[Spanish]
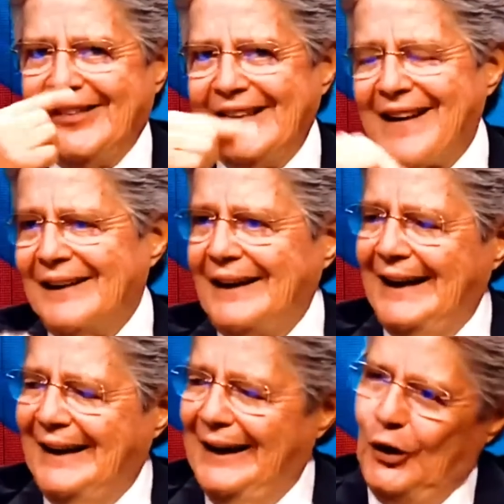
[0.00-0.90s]
y se
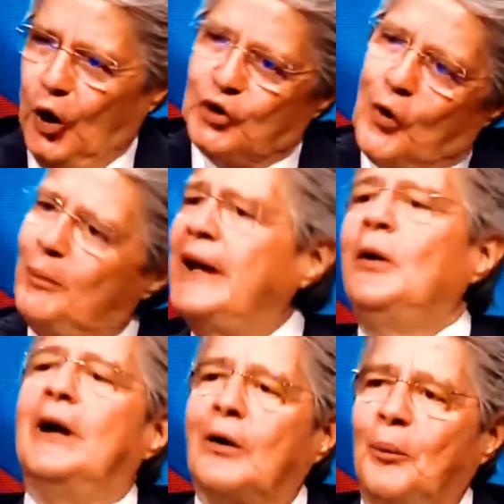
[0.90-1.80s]
trata de los
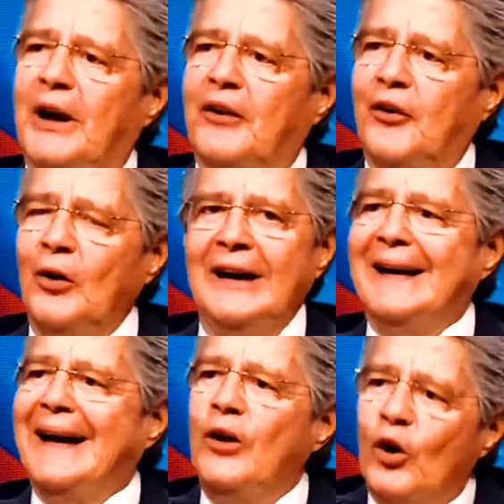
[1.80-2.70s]
trumbiros de la conspiración
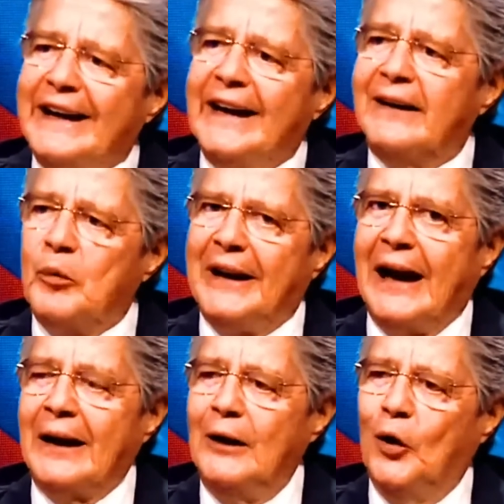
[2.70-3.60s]
que no quieren
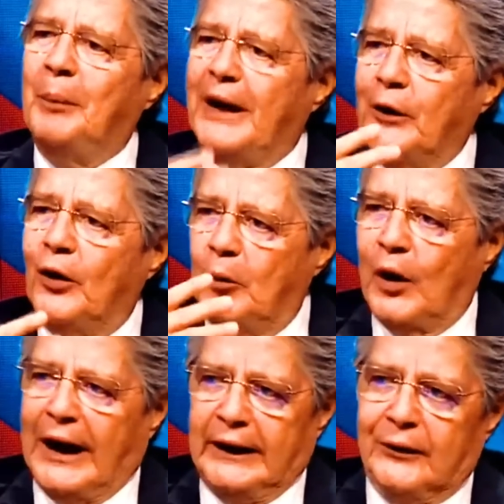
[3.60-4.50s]
respetar los periodos
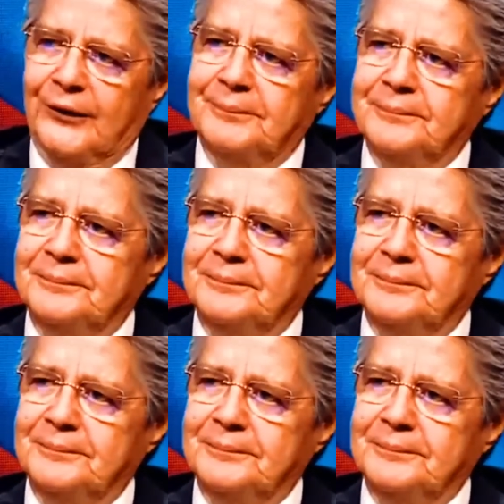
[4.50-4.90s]
democráticos.